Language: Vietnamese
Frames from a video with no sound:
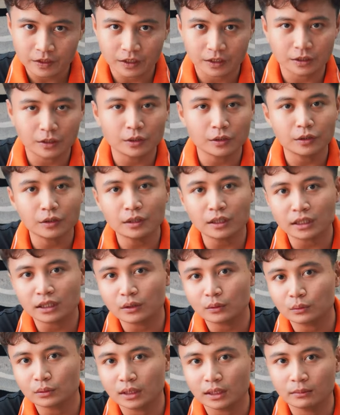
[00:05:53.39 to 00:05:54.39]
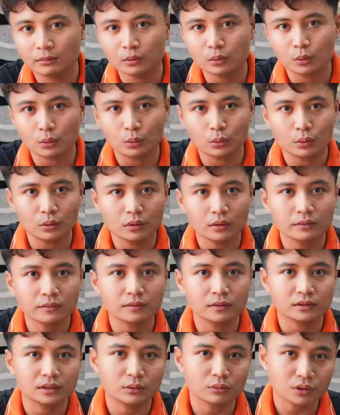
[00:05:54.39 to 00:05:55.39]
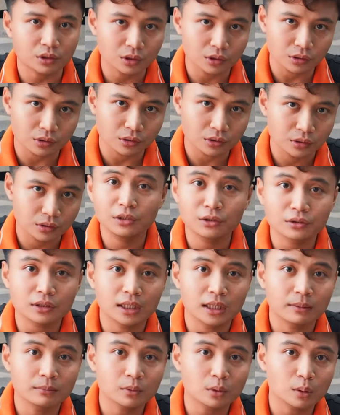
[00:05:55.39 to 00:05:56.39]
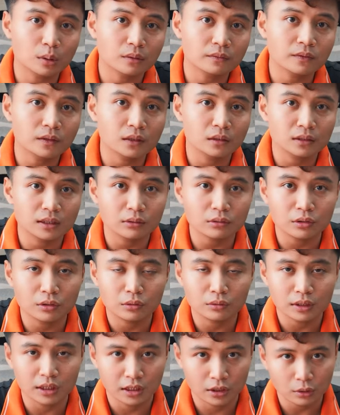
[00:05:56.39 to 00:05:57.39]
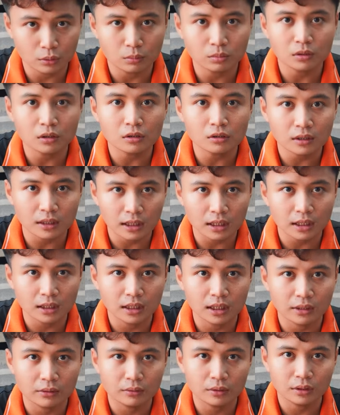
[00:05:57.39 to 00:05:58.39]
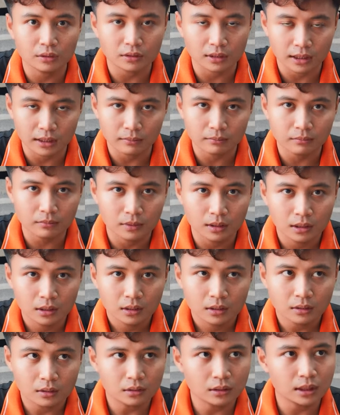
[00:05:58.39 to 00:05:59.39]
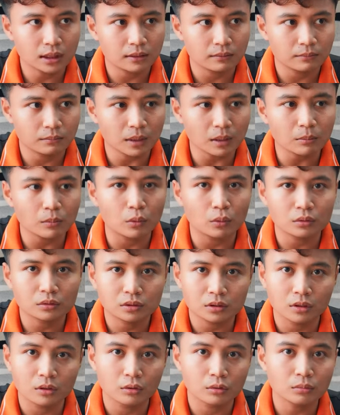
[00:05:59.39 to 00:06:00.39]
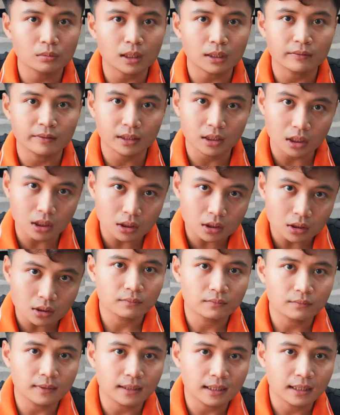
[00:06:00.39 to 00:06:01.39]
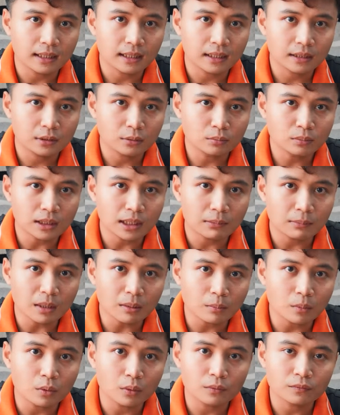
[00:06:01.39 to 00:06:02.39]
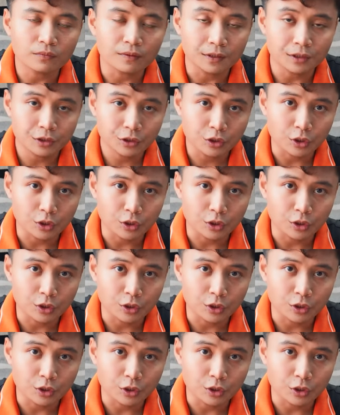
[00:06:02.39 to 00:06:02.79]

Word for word: Thì đó là cái ưu điểm của phần treo tường. Nhược điểm của phần treo tường này nó cũng có khá là nhiều cái nhược điểm. Đó chính là bắt buộc tường chúng ta phải cứng, và chúng ta bắt buộc phải